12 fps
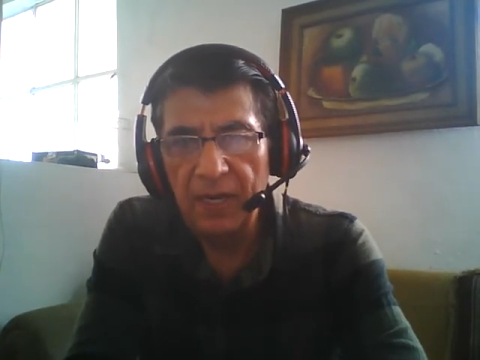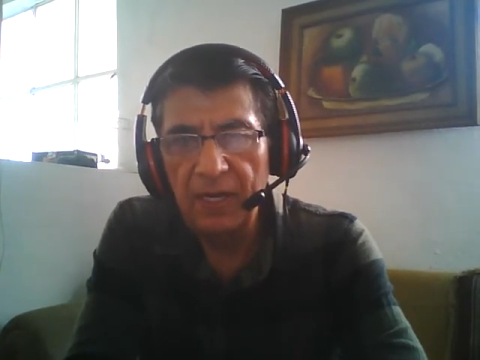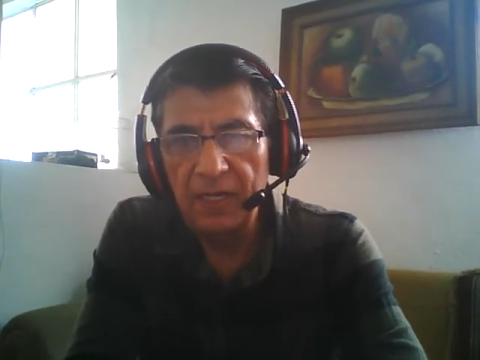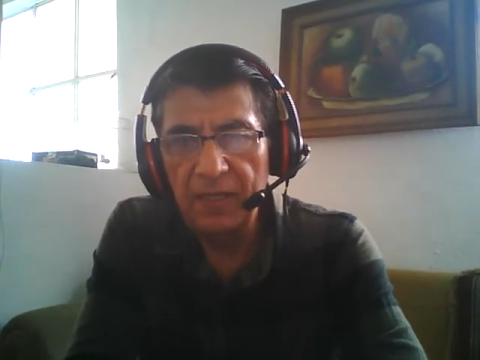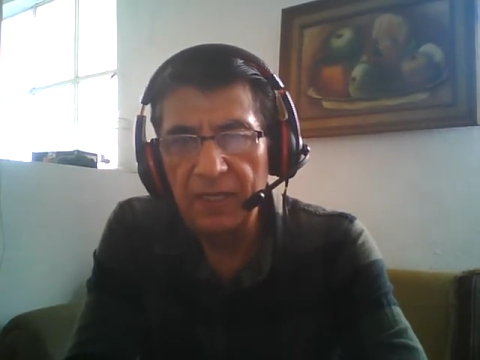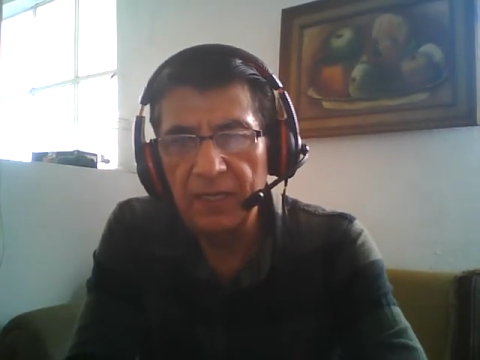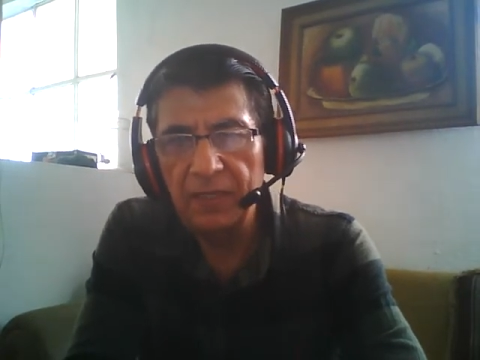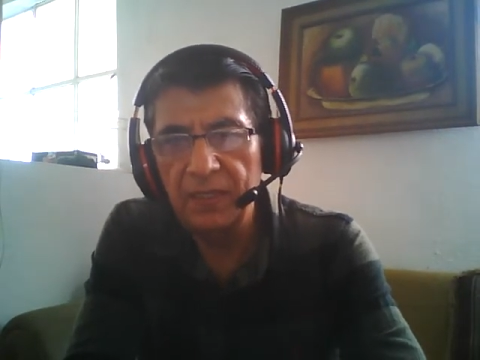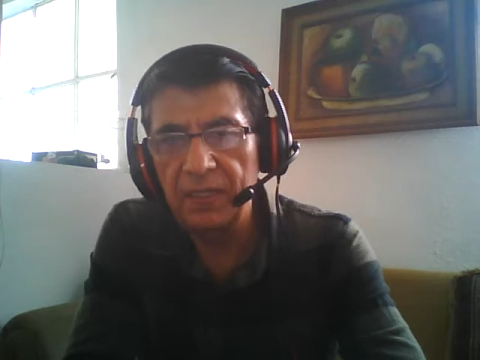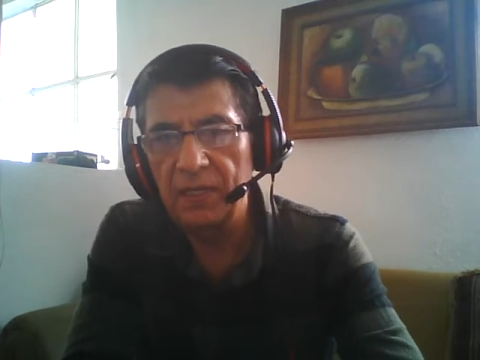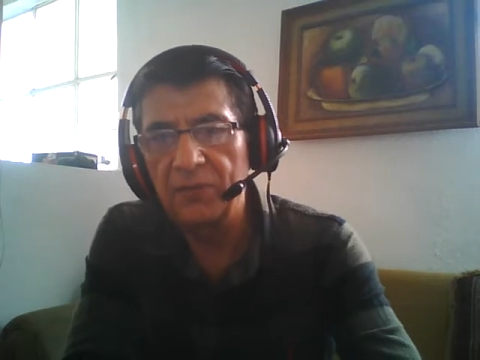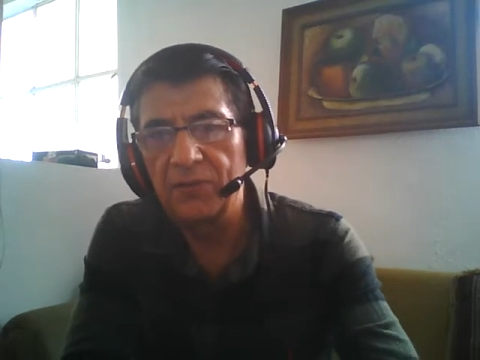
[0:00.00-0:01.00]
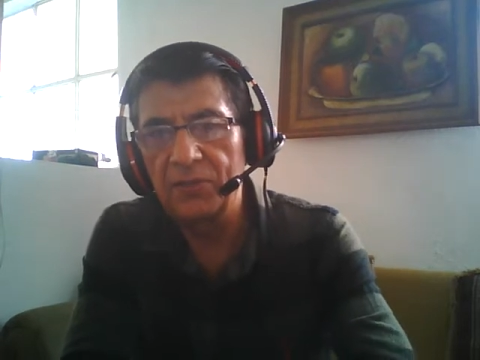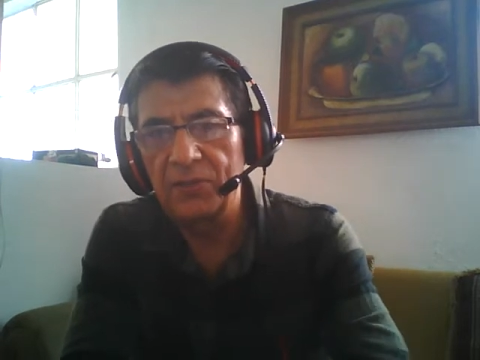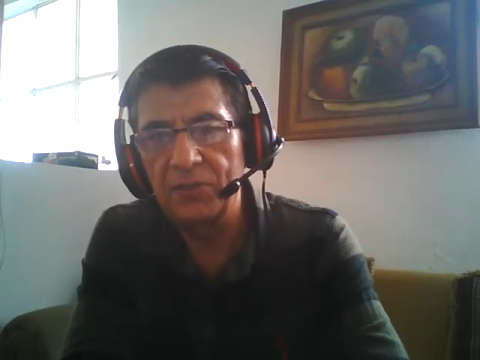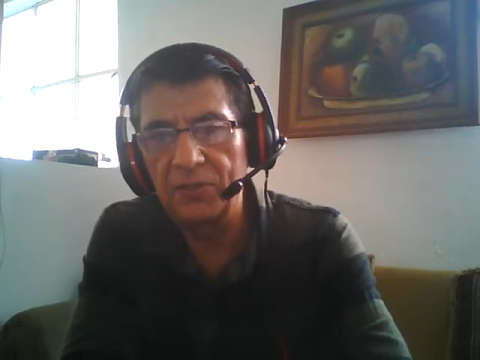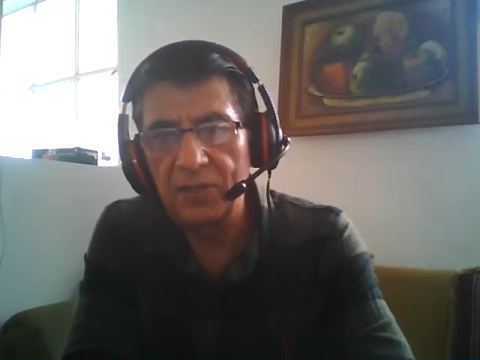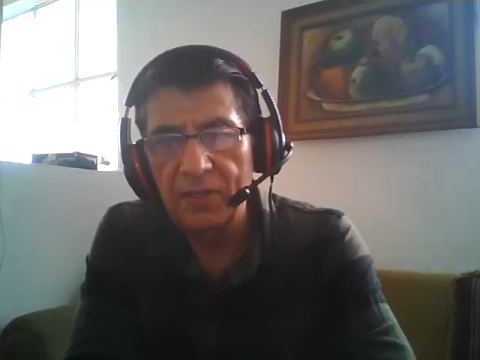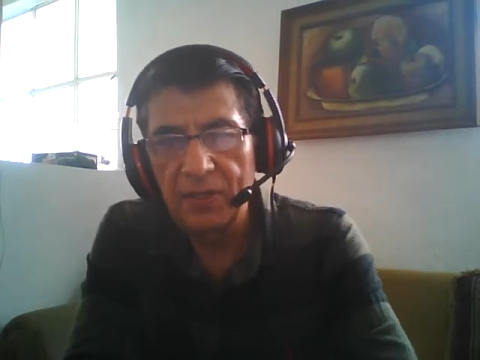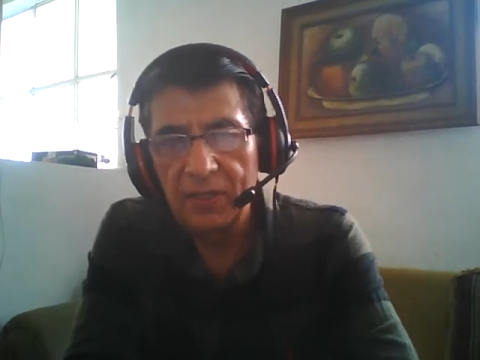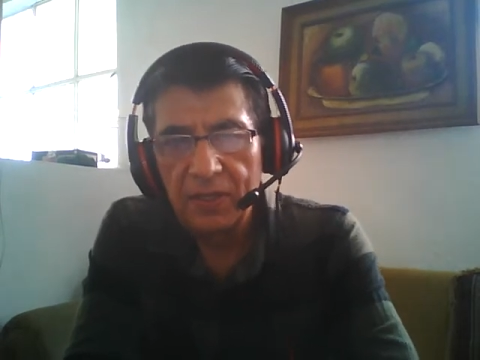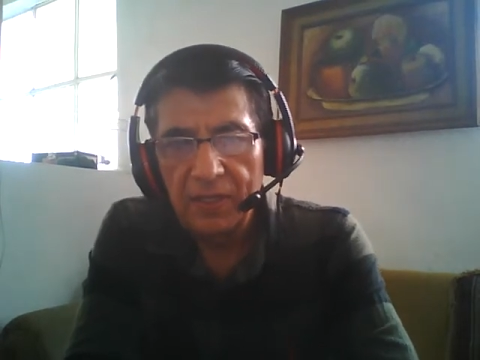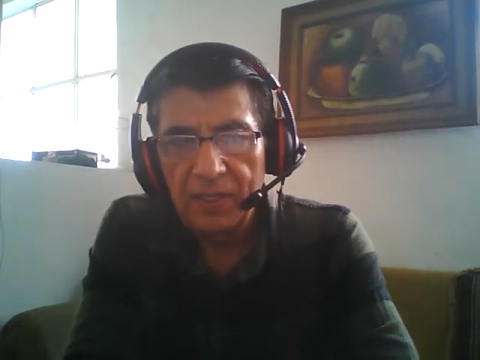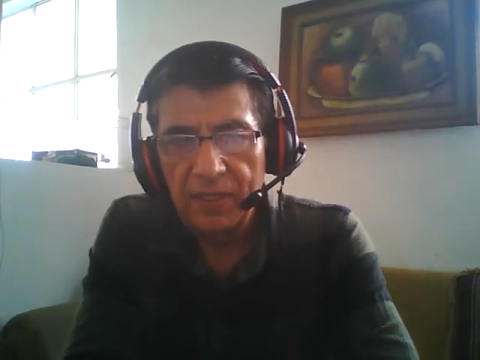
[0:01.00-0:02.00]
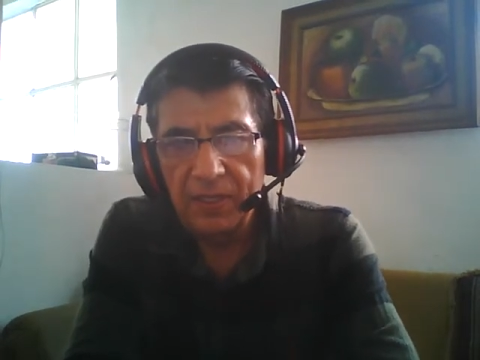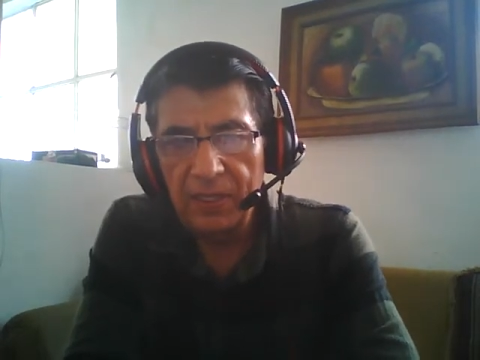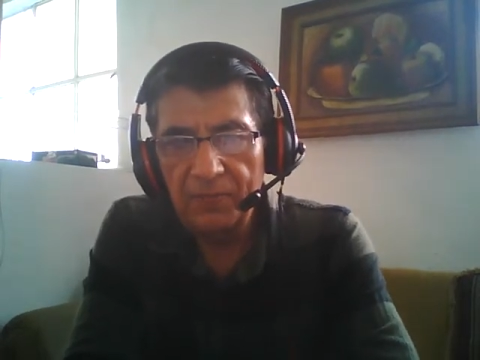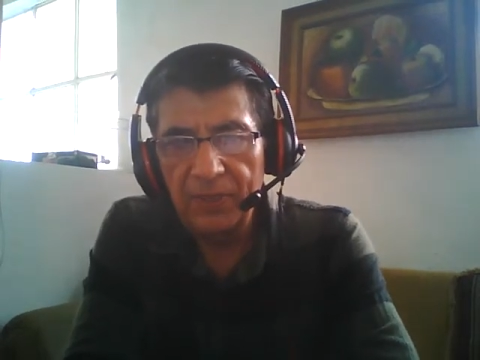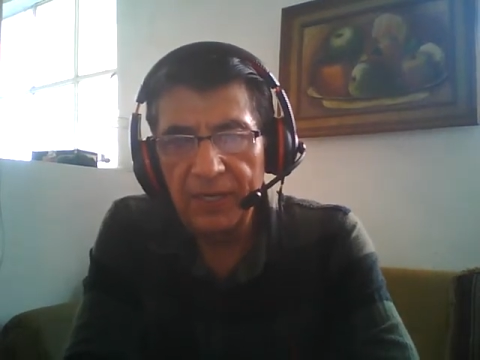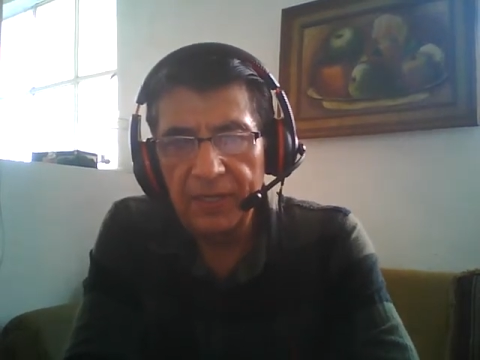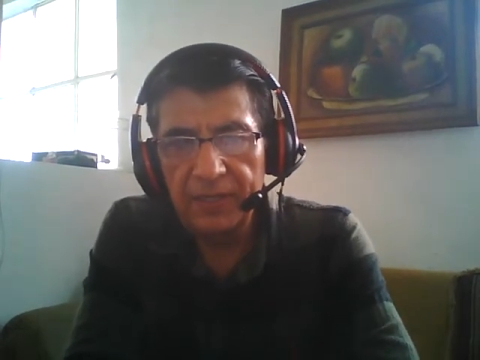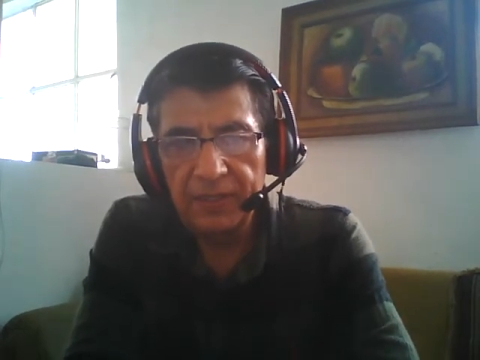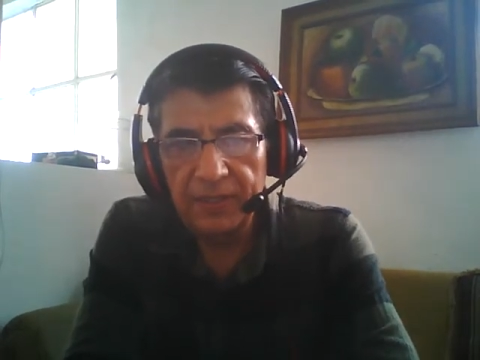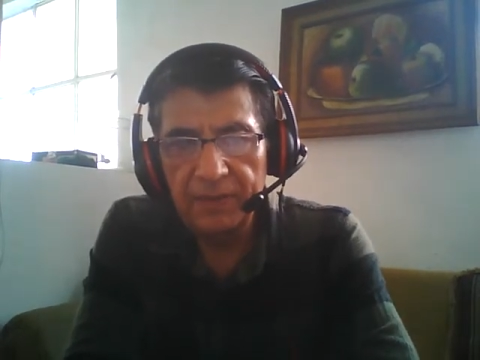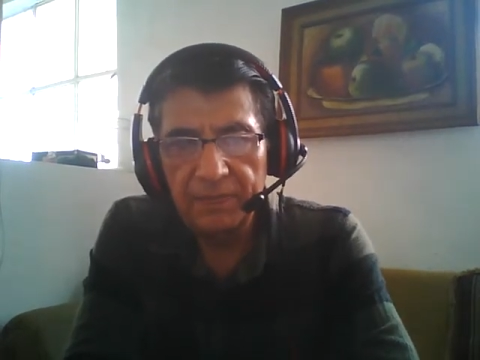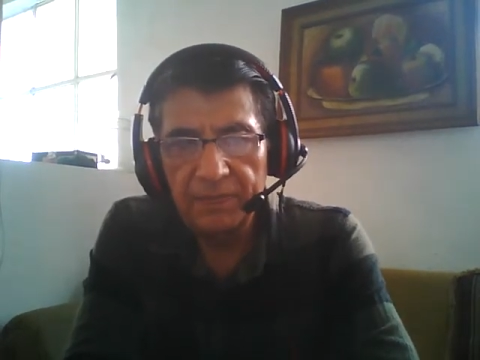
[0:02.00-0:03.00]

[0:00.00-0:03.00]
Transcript: élite que tiene el control del planeta.